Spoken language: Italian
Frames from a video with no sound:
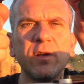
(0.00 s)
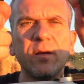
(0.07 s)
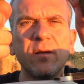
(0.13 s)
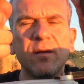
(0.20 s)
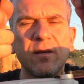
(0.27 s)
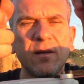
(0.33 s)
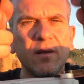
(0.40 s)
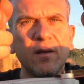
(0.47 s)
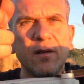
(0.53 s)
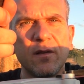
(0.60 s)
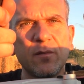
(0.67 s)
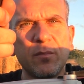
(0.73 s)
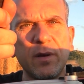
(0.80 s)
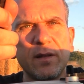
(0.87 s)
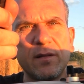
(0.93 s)
ci
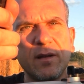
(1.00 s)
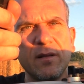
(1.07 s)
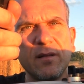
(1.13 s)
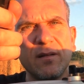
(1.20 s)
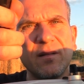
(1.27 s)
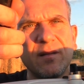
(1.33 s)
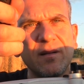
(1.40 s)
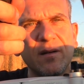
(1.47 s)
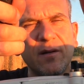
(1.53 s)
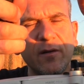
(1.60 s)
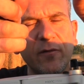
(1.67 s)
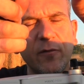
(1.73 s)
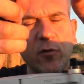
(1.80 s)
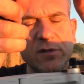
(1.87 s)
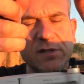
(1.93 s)
aspetta
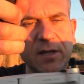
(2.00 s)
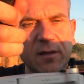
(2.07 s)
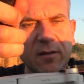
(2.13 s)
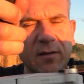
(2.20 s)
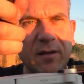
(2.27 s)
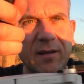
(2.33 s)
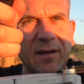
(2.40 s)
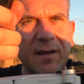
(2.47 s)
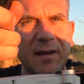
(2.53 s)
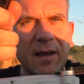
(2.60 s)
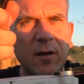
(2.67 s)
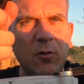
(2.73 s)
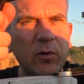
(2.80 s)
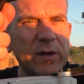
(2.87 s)
eh. forse è